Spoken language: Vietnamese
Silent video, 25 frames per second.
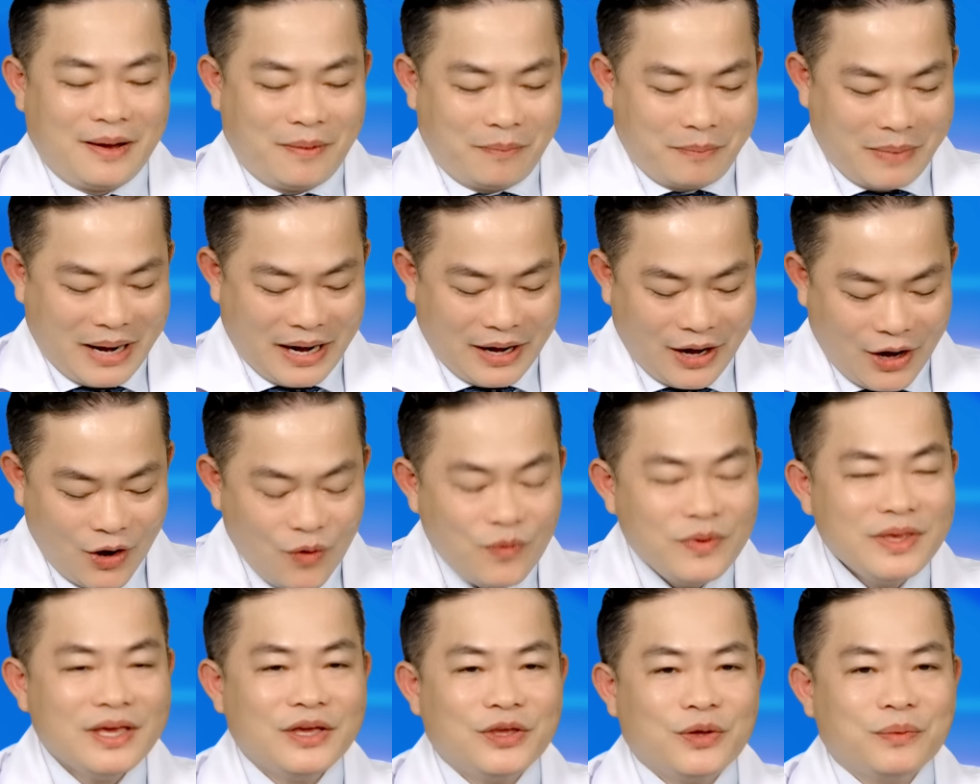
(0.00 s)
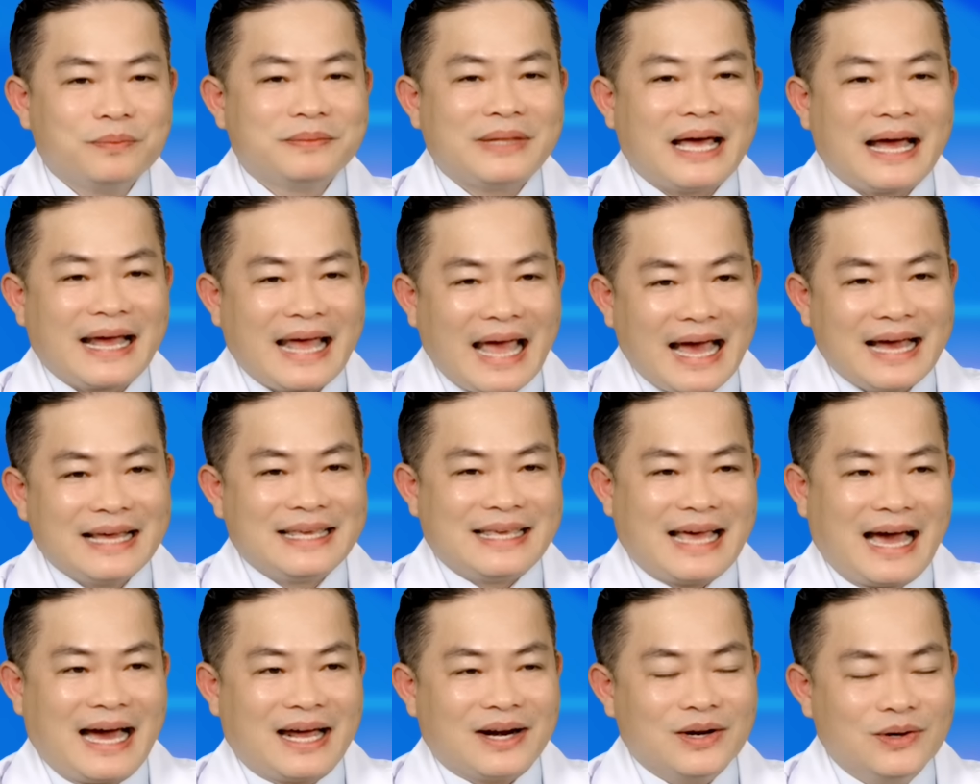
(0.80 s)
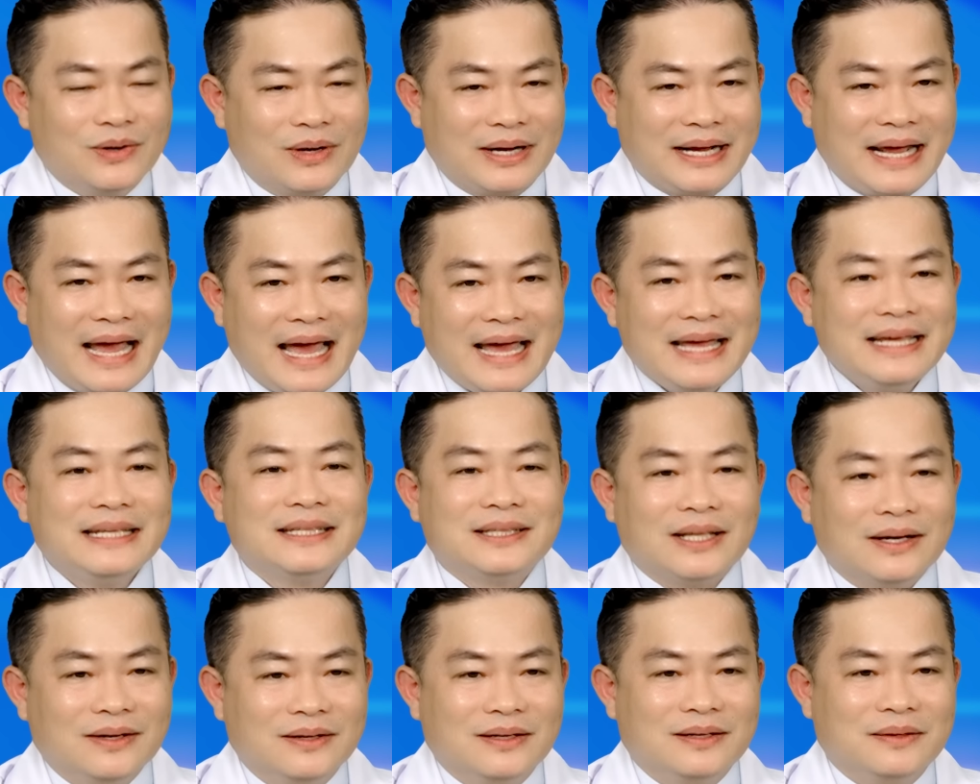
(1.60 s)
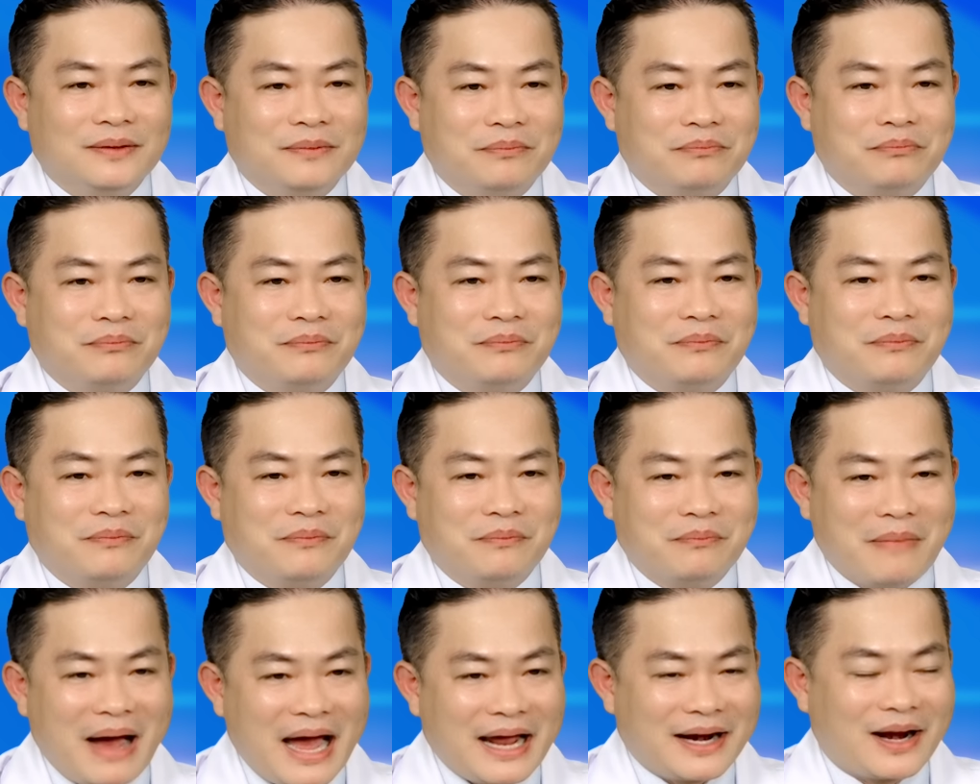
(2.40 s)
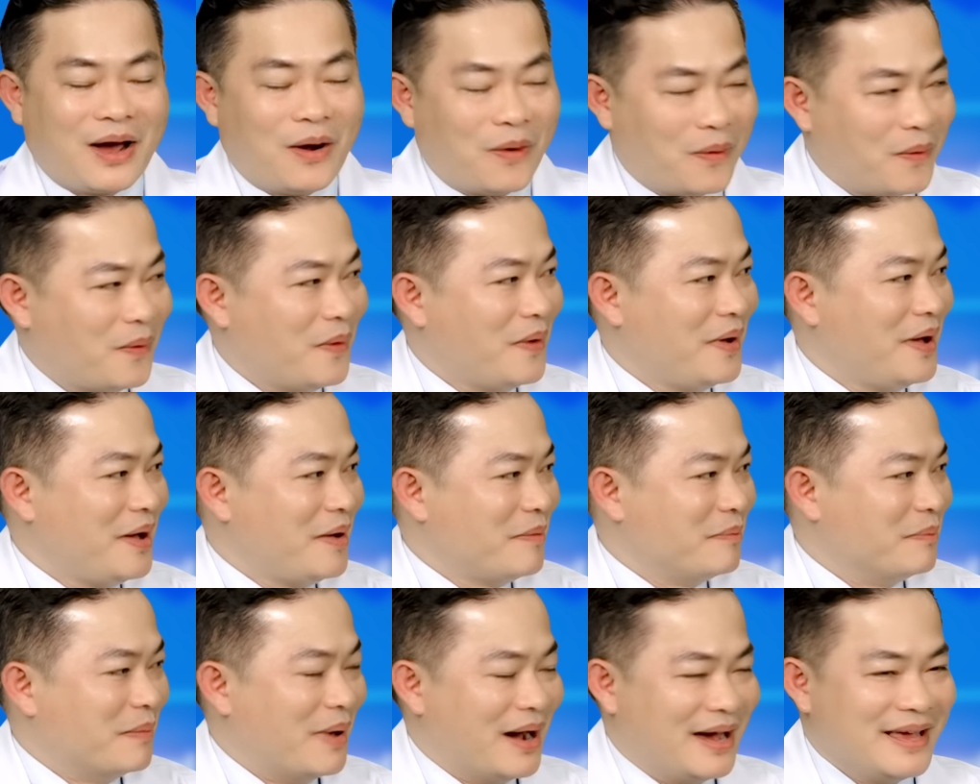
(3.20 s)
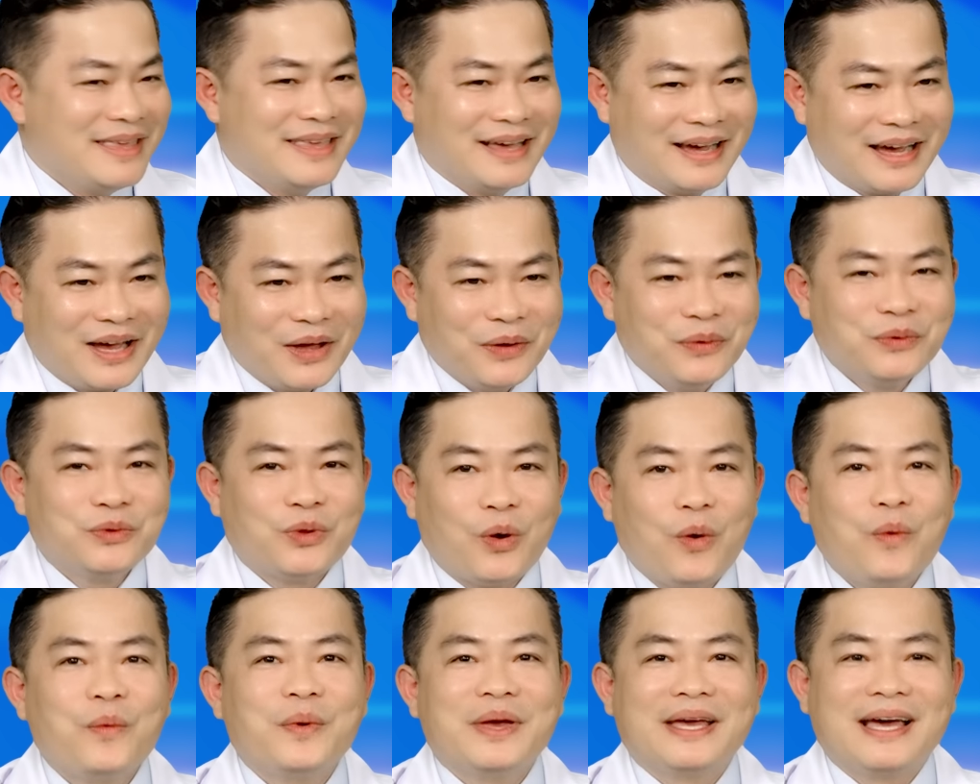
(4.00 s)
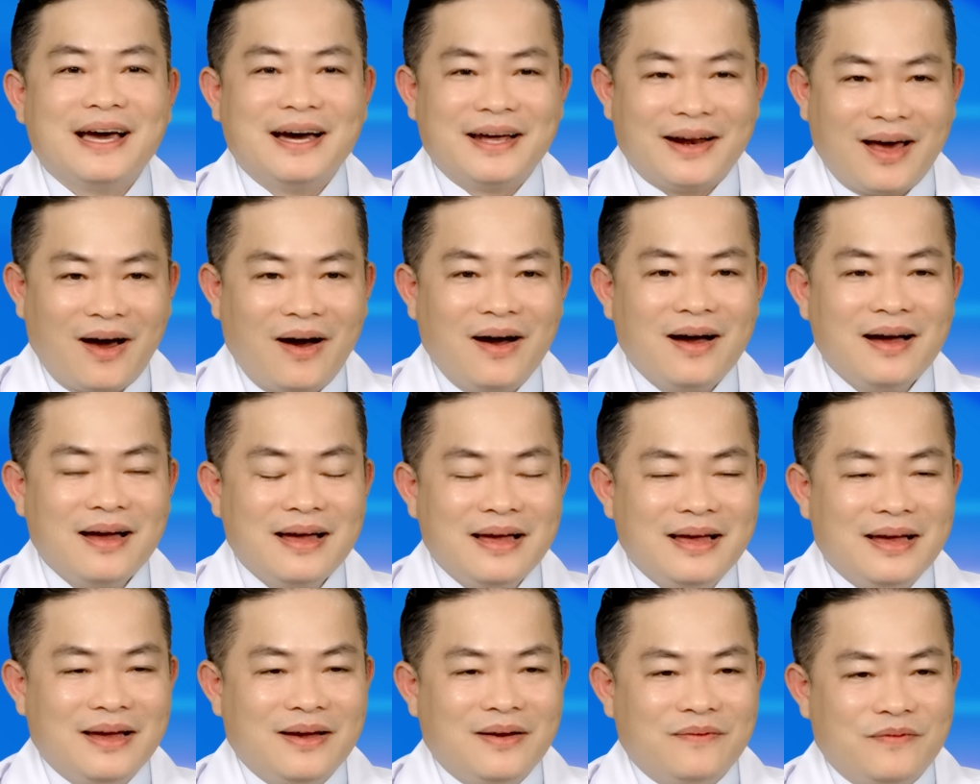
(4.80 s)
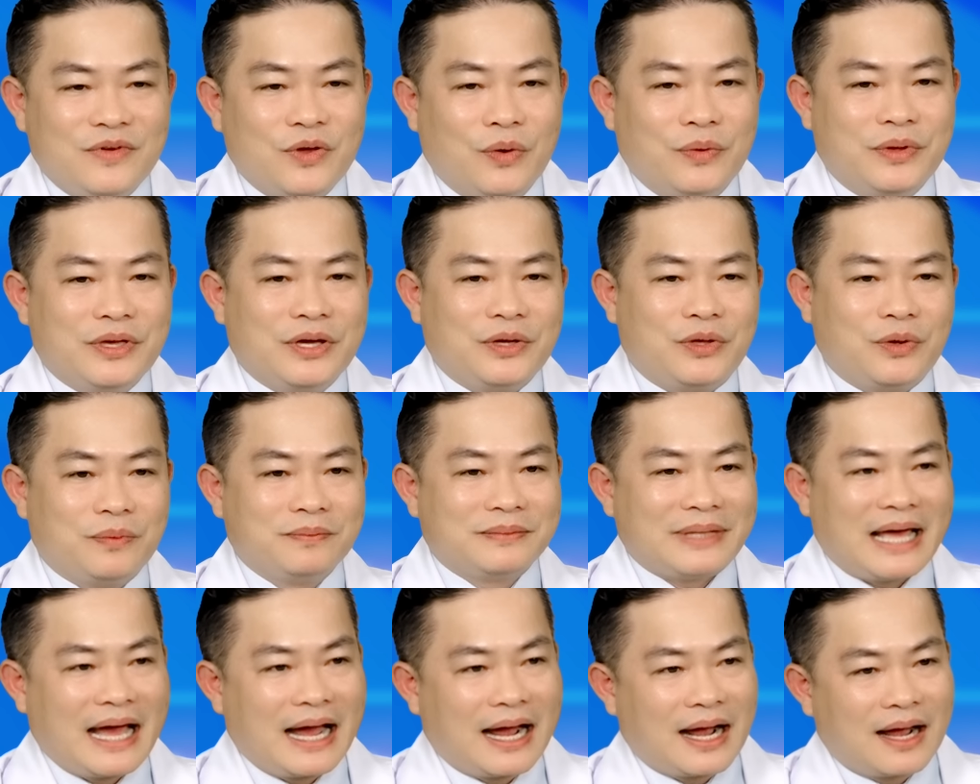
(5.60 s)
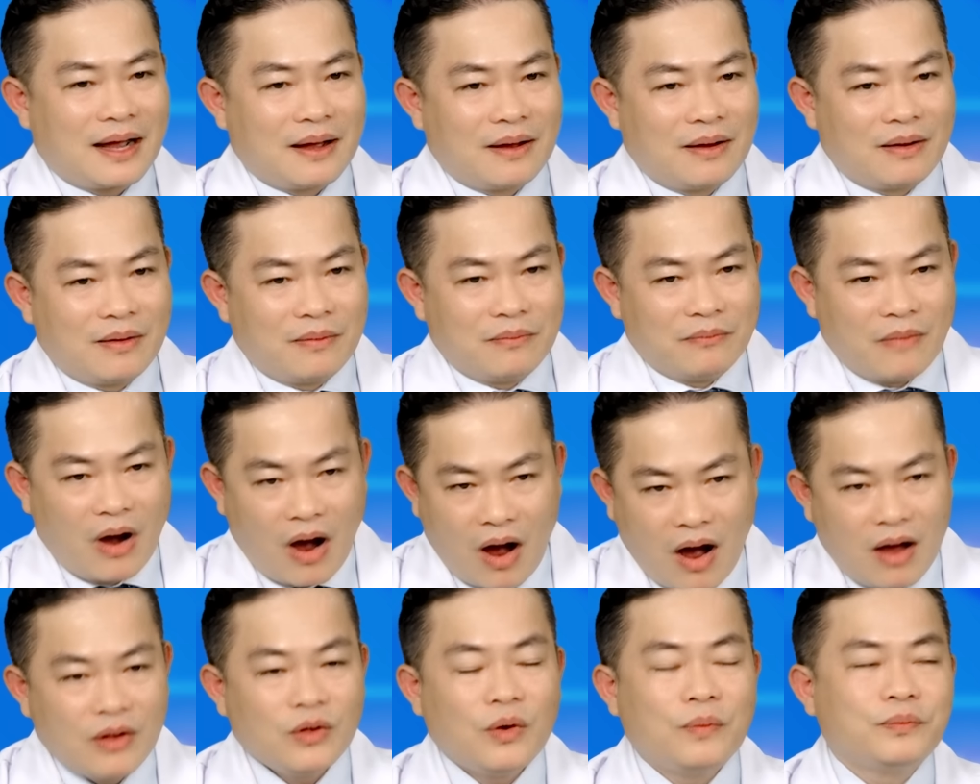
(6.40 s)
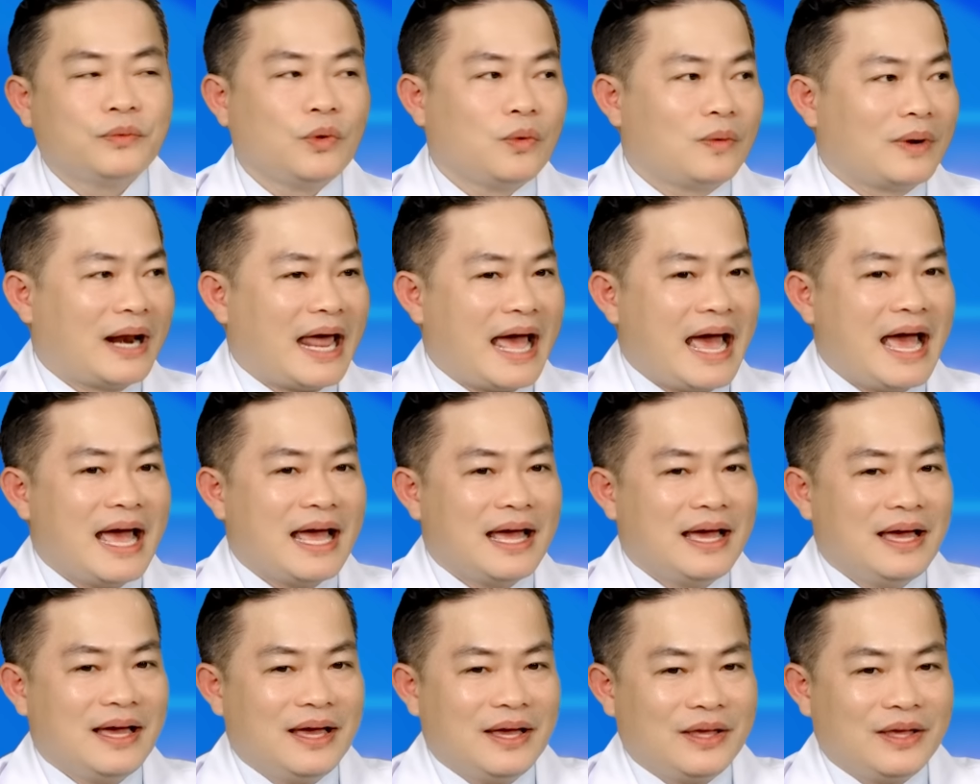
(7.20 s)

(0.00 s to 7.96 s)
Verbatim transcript: mà nếu như chúng ta ngăn chặn được ngay từ ban đầu bởi những cái yếu tố nguy cơ đó, ví dụ như chúng ta bỏ hút thuốc lá,